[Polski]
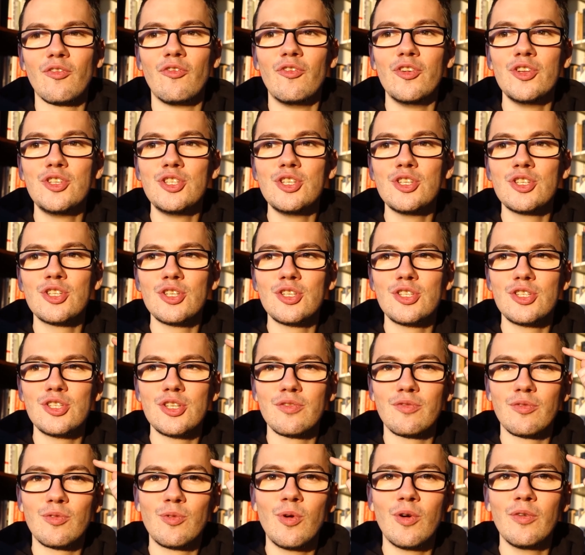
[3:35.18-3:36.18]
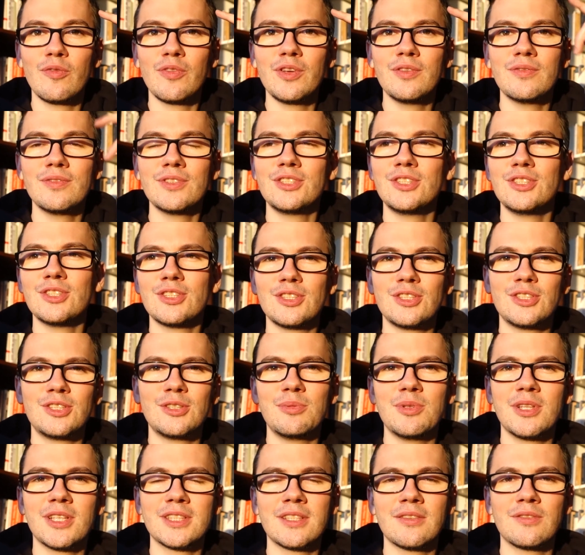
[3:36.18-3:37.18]
wyciszyć się w głowie i wyciszyć
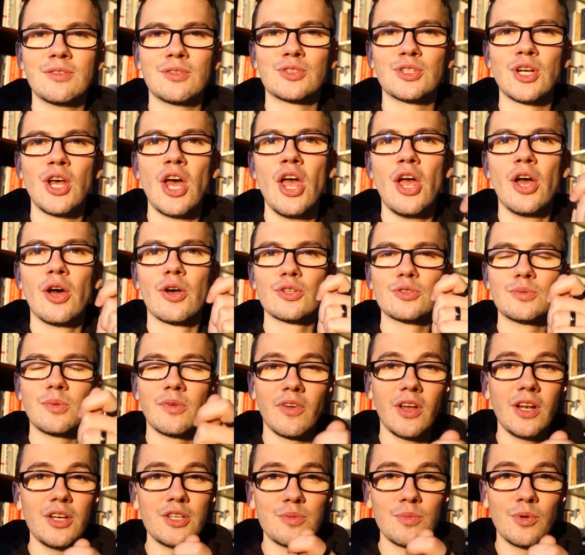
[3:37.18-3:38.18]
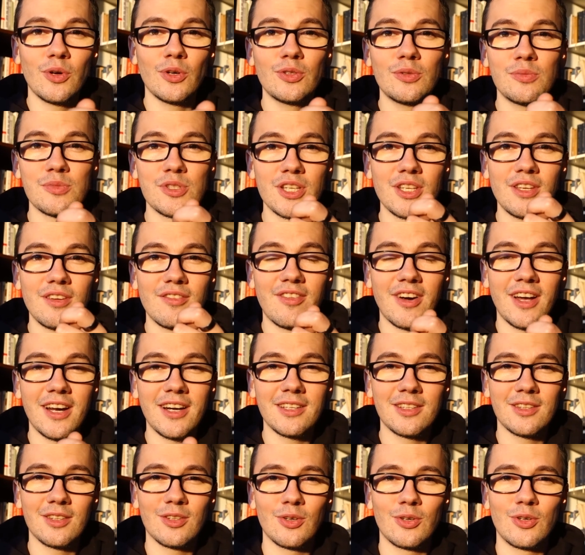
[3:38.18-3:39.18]
siebie na zewnątrz. Rozmawialiśmy o tym, że nie
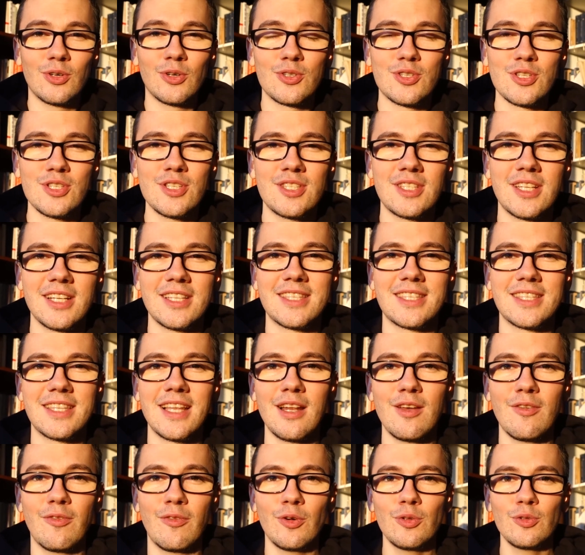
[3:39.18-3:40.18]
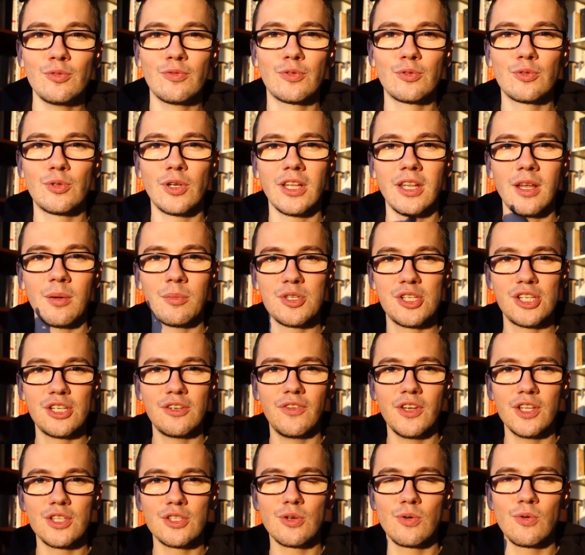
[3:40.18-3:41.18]
warto korzystać z telefonów, które nam
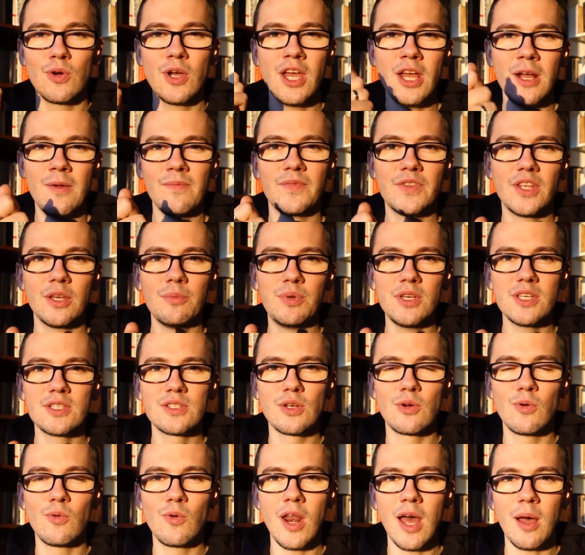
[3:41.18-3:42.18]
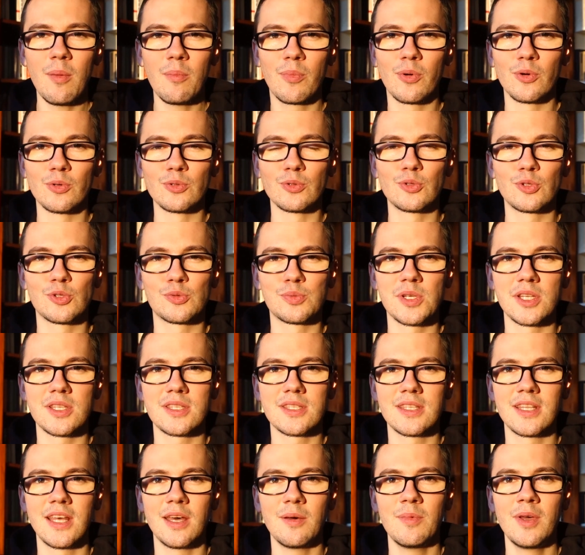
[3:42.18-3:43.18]
świecą niebieską lampą tuż
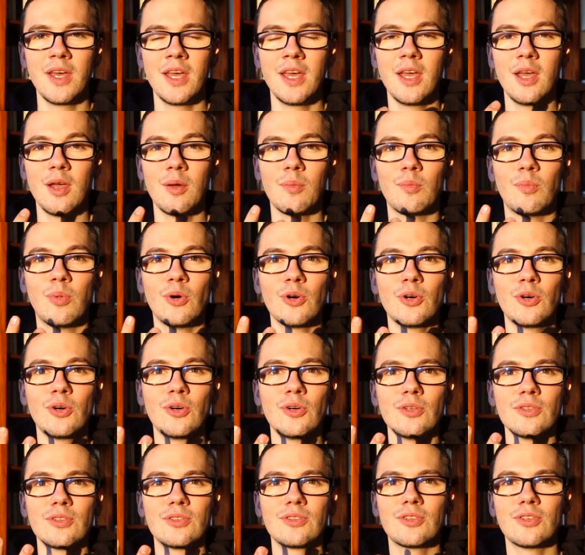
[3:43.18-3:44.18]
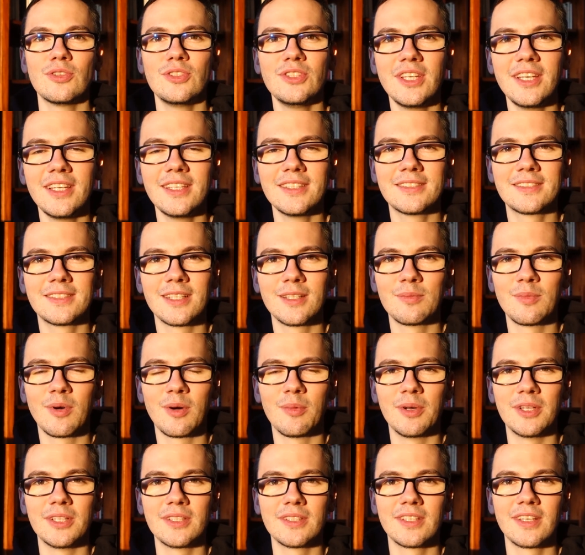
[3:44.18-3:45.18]
przed snem, bo to nie jest ten
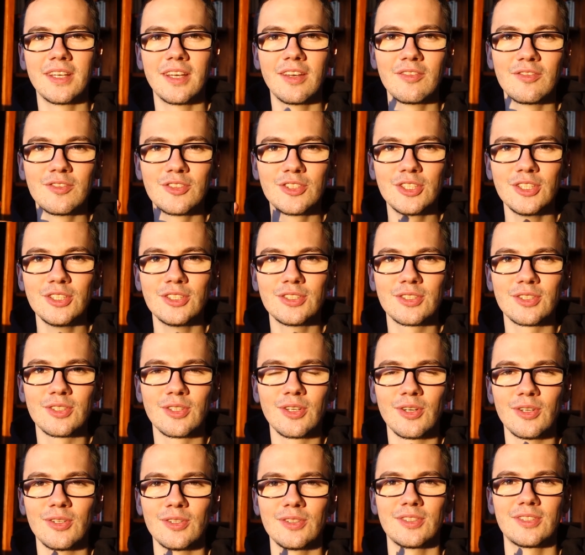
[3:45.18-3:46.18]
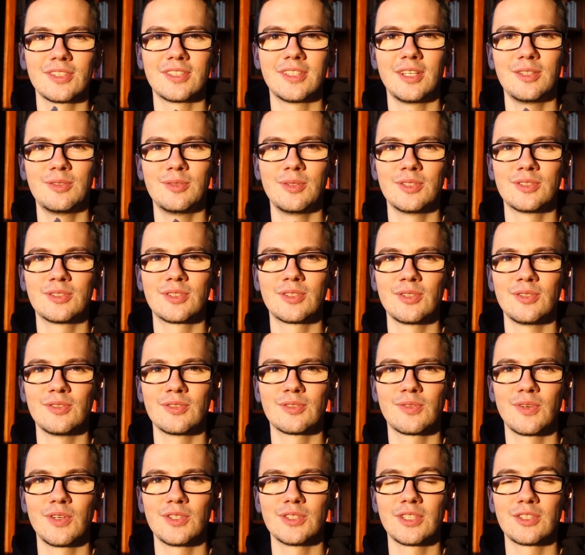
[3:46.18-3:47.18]
moment. Wszystko znajduje
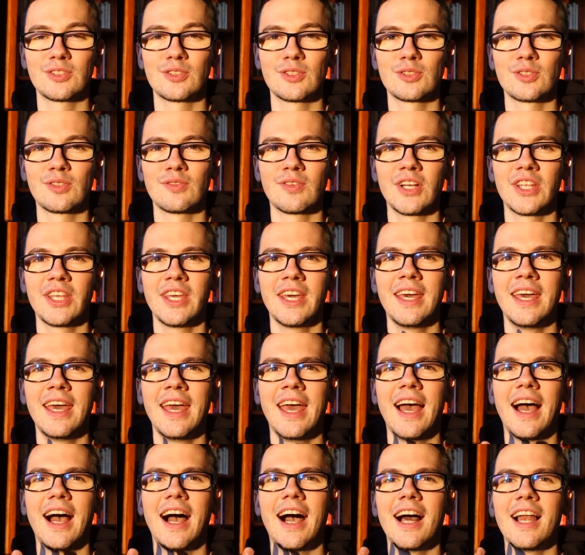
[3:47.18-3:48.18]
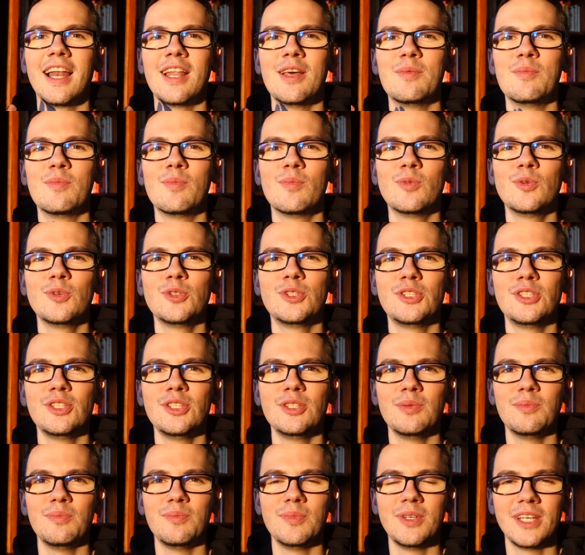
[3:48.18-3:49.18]
swoje zastosowanie, ale
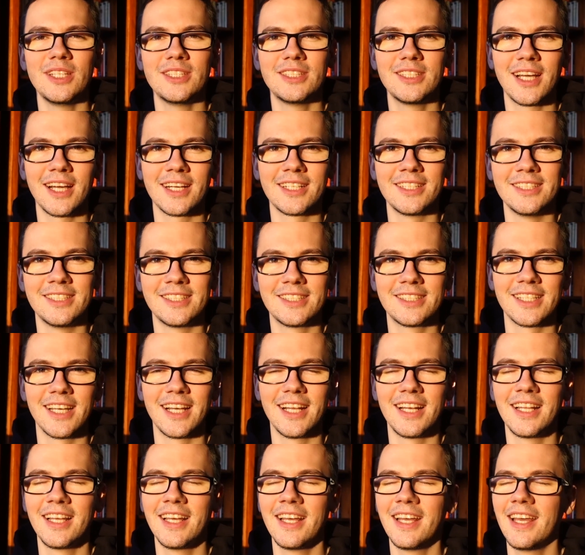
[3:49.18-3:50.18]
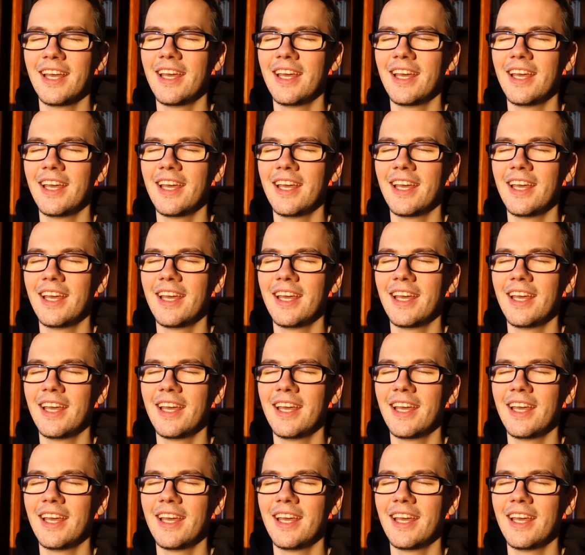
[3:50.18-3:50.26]
musi mieć jakiś cel.